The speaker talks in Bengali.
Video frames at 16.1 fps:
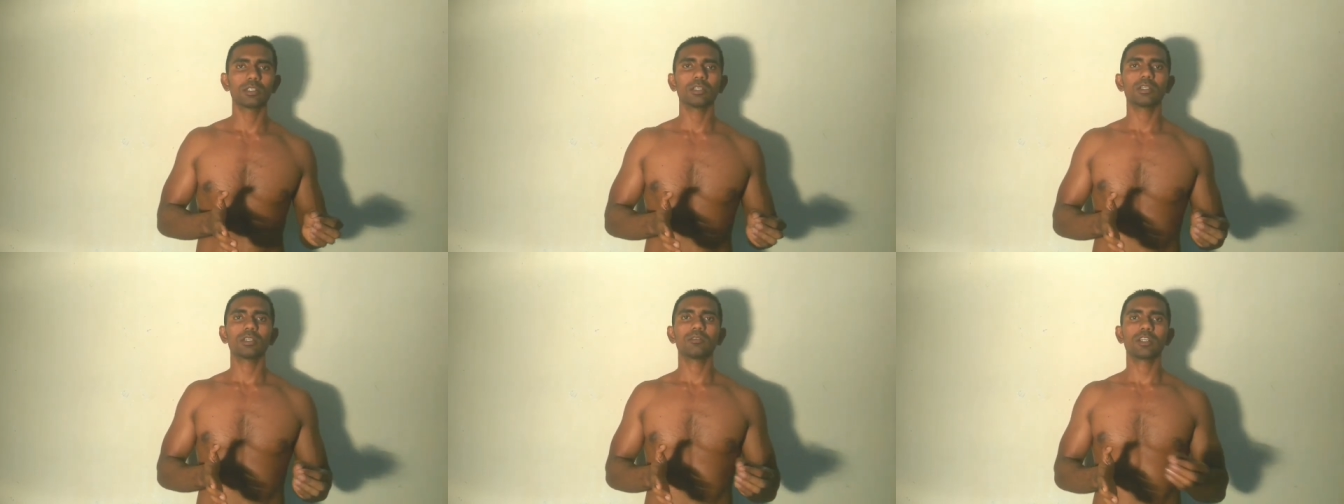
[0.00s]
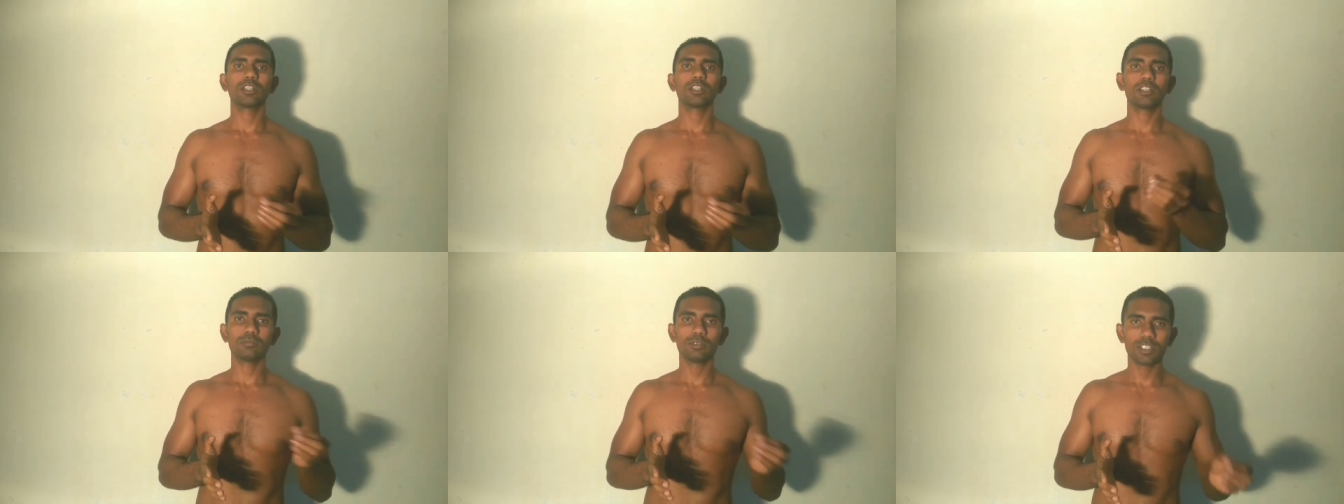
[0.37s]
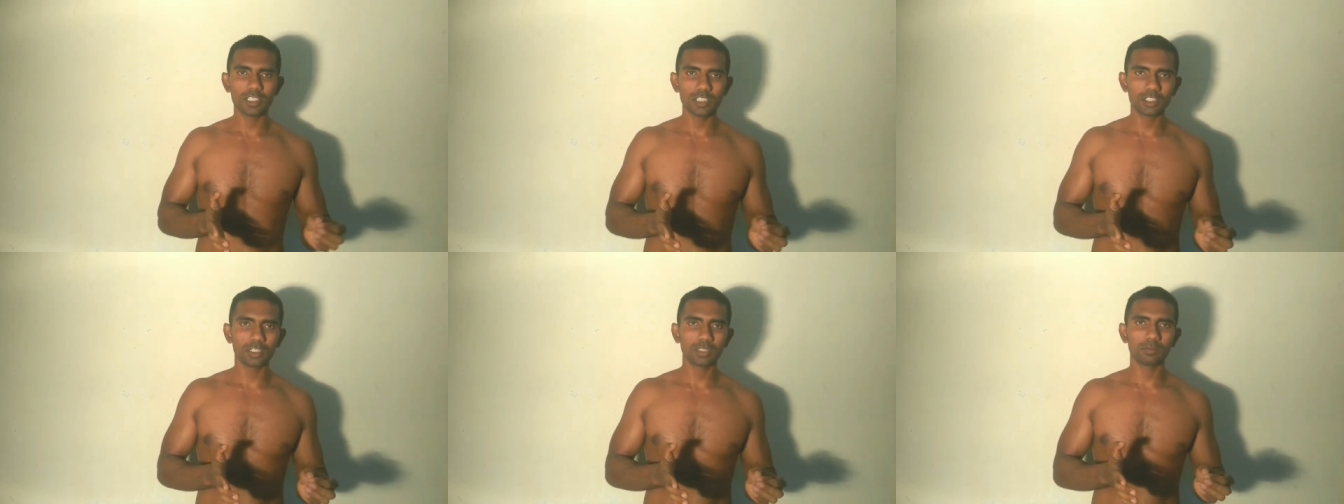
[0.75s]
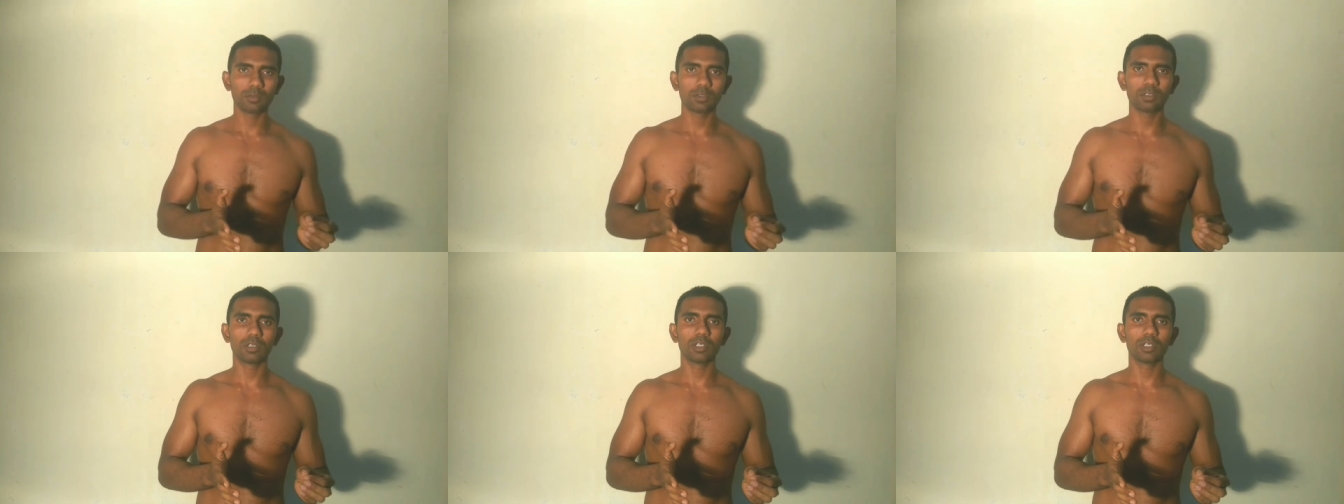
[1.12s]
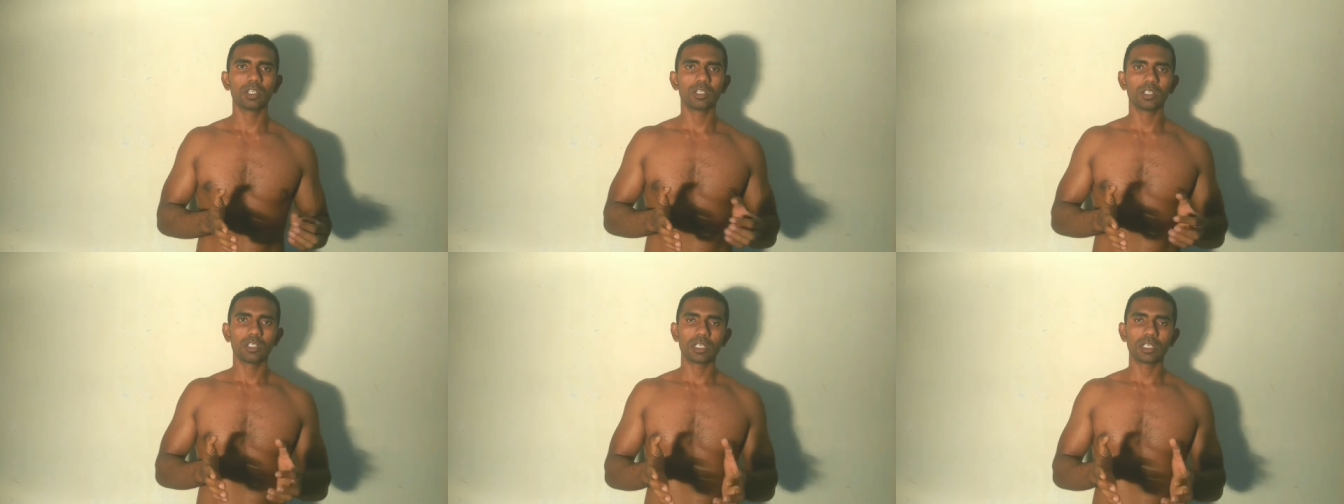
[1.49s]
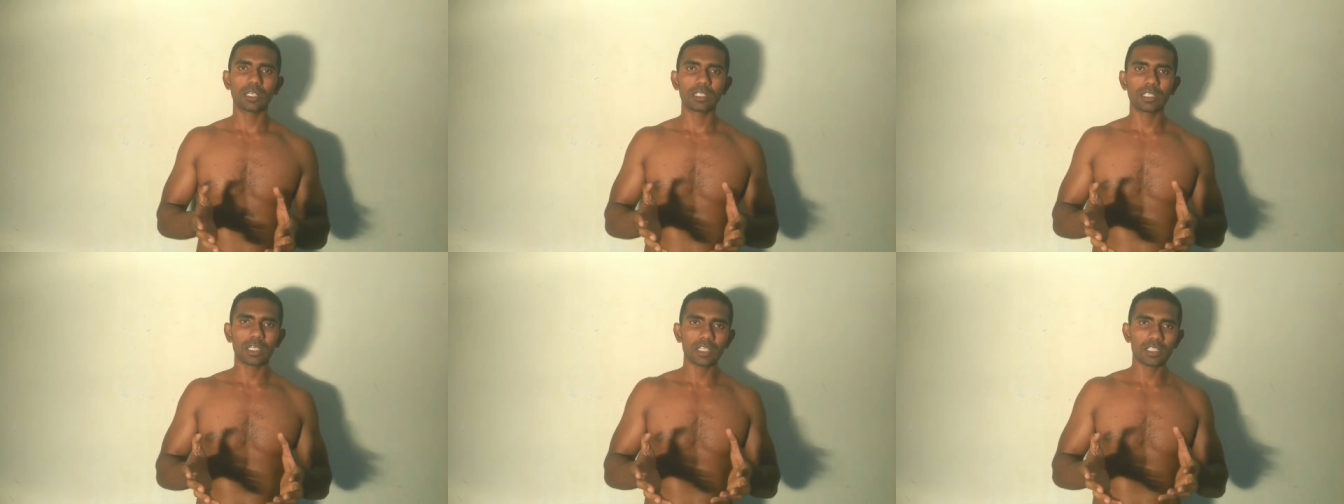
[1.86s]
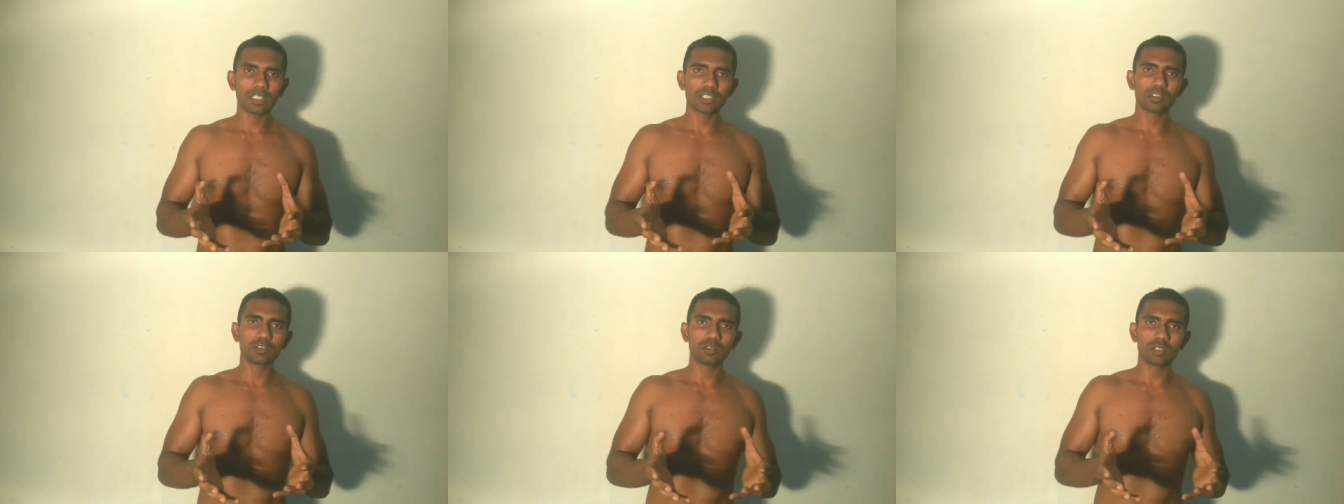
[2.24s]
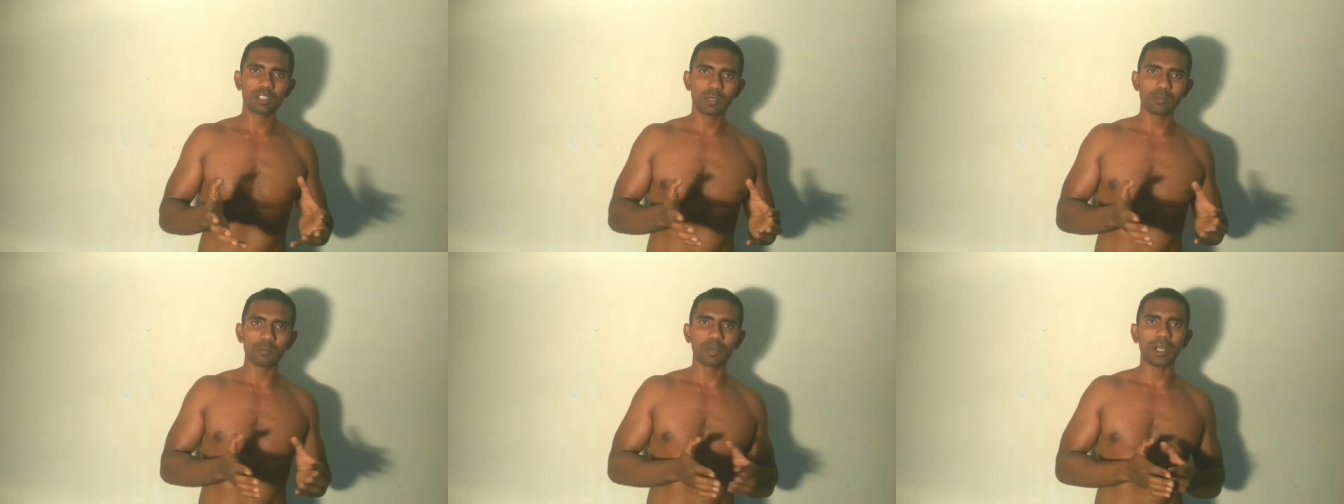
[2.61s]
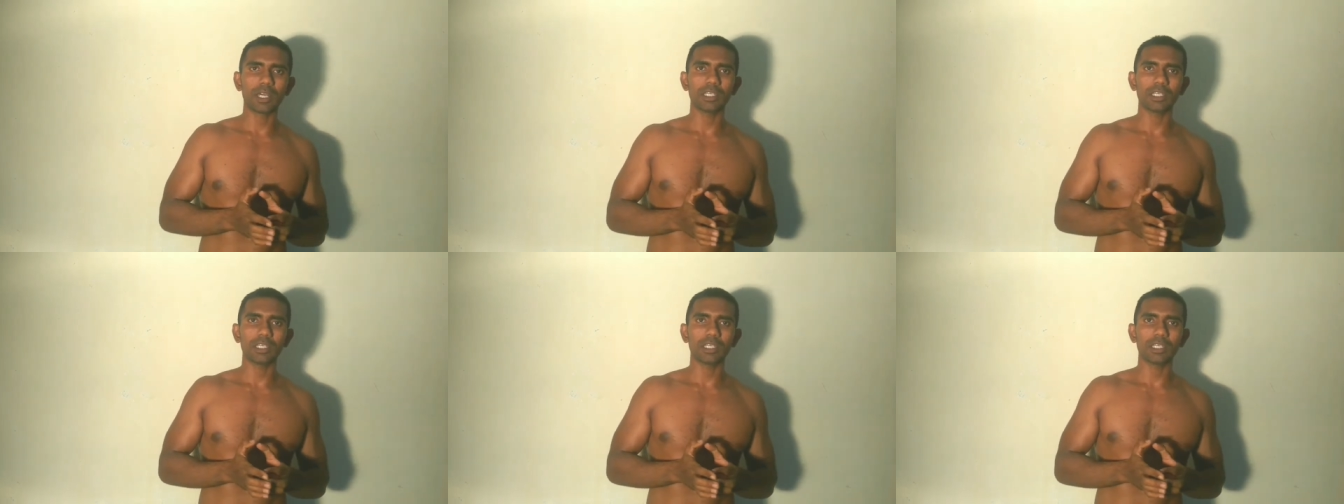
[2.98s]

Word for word: গ্রিন ভেজিটেবল এখান থেকে যে সোডিয়াম পাই